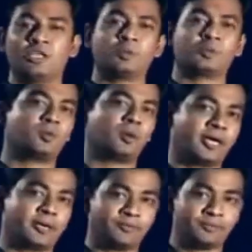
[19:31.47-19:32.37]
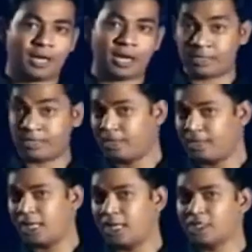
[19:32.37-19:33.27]
সব সময়ের আর
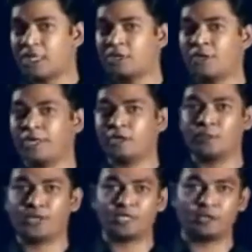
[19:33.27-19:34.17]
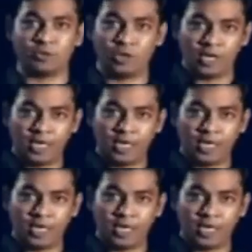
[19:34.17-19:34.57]
লাল সালুর এই গল্প কিন্তু